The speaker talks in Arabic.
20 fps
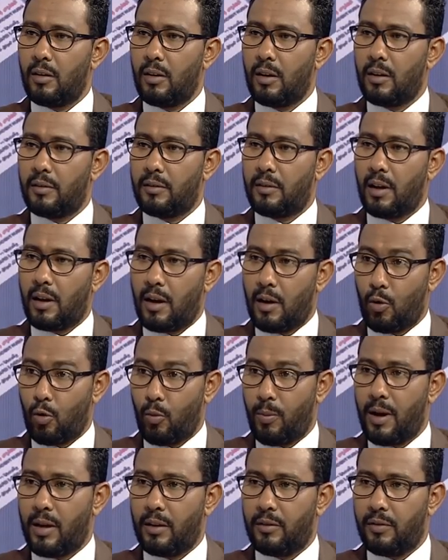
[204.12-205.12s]

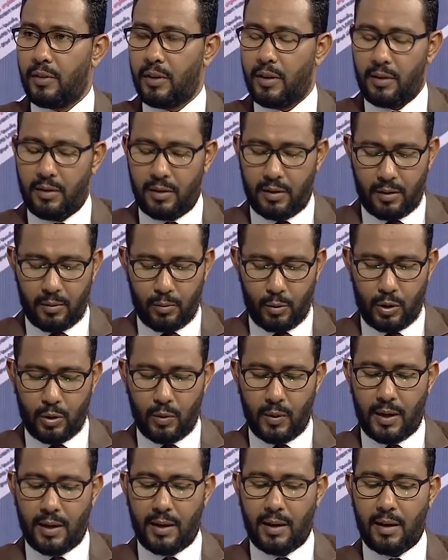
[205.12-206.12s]
التقاربات في مستوى
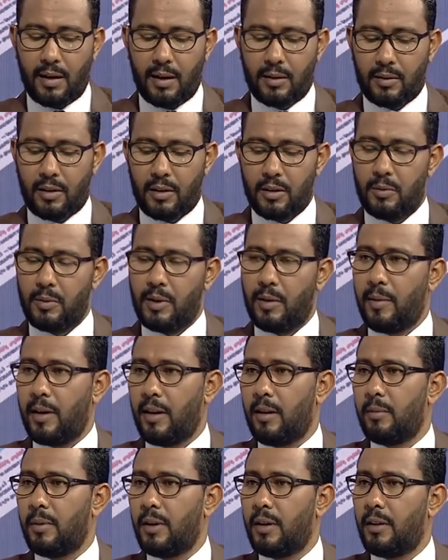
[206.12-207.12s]
العلاقات الرسمية بين
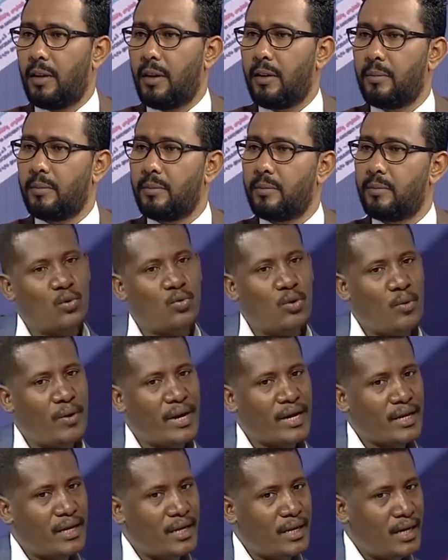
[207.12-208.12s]
البلدين هو
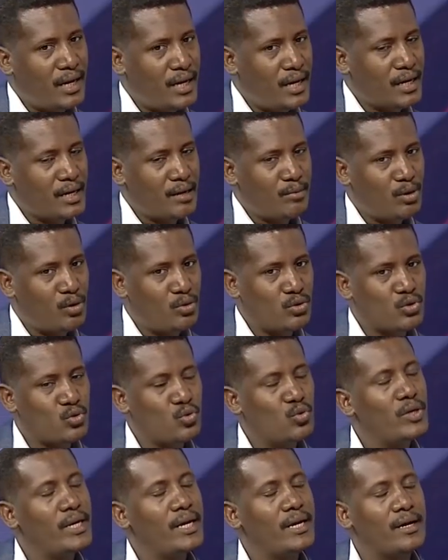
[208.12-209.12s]
واقع الحال كما قلت
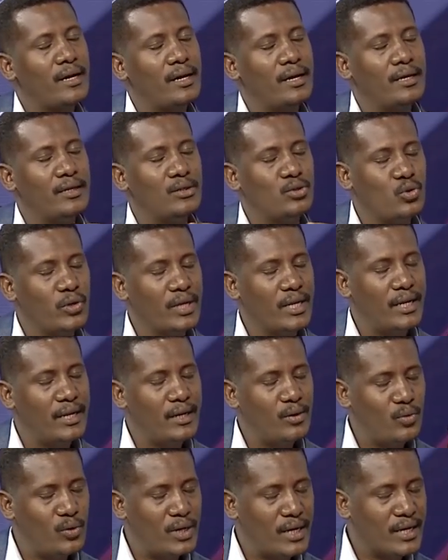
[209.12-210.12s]
يشير الى
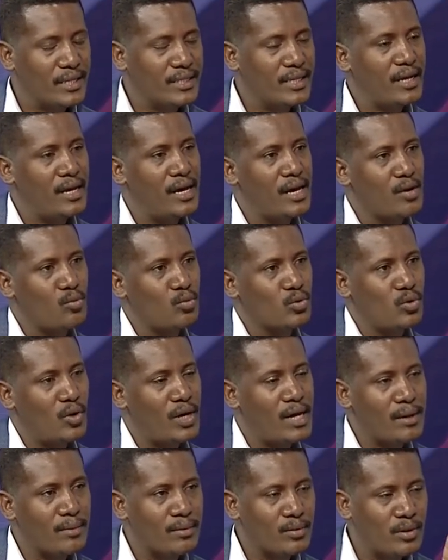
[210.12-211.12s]
ان هناك تقارب
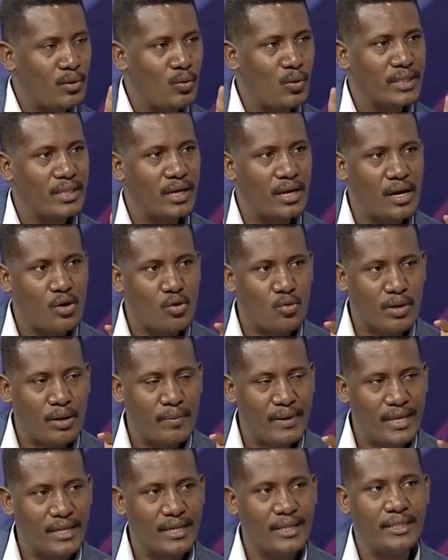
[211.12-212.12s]
وتقارب وتقارب
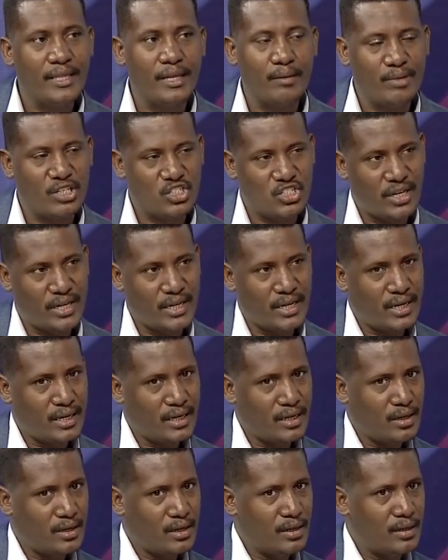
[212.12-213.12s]
كبير جدا من شانها
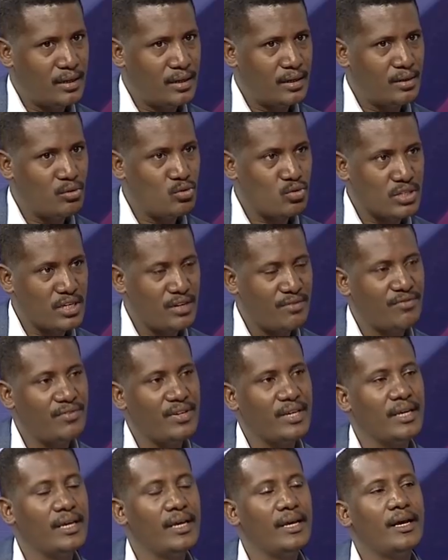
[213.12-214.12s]
ان يسهم
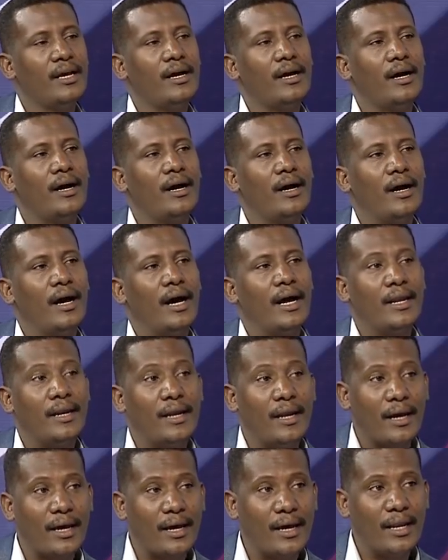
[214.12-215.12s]
في آه، على
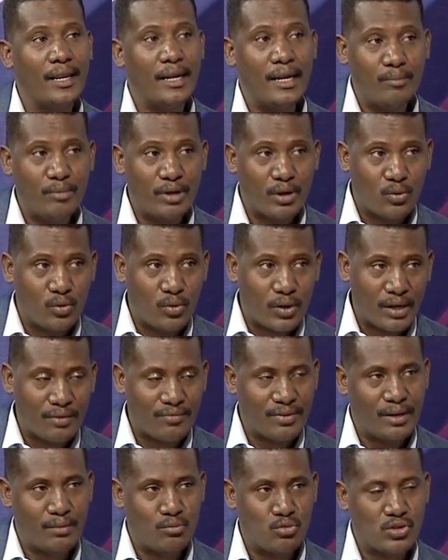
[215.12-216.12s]
الاقل لم يكن
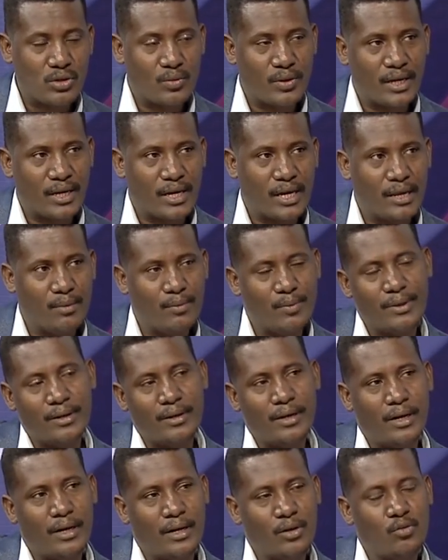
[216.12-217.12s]
في المستوى القريب
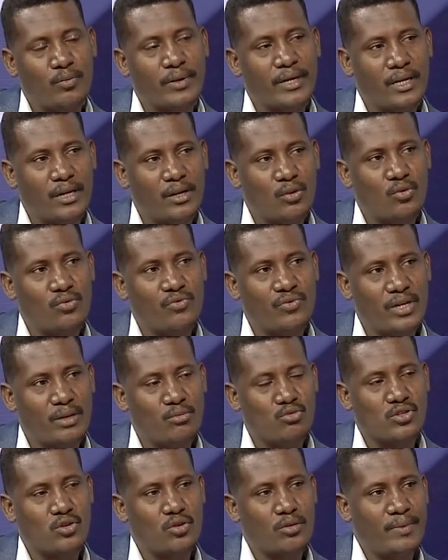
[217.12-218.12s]
آه، يمكن ان يكون نعم. في
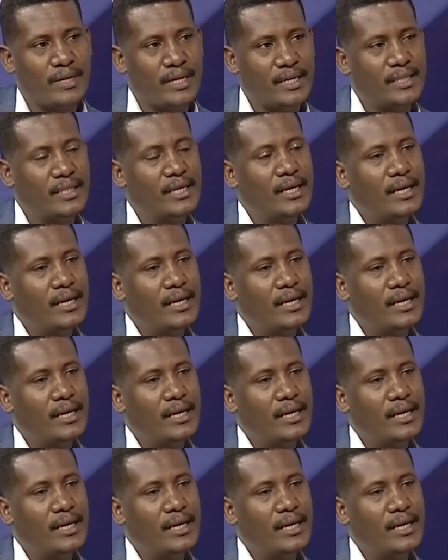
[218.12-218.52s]
المستوى البعيد